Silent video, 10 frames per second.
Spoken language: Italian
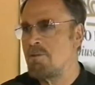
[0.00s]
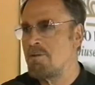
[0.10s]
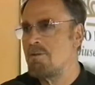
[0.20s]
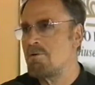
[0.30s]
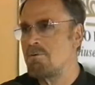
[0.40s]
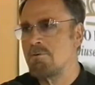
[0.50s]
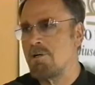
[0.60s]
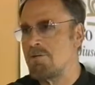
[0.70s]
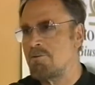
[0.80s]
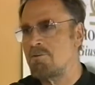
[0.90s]
il
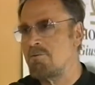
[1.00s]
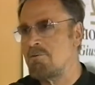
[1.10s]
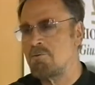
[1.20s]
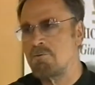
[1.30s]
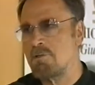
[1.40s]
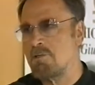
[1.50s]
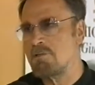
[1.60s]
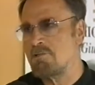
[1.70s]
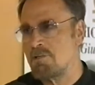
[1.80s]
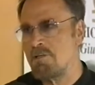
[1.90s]
contratto ed è venuta a
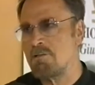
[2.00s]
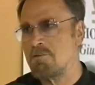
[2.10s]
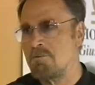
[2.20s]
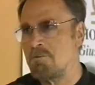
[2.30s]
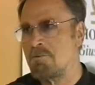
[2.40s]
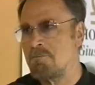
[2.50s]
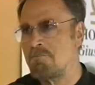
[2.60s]
girare con noi.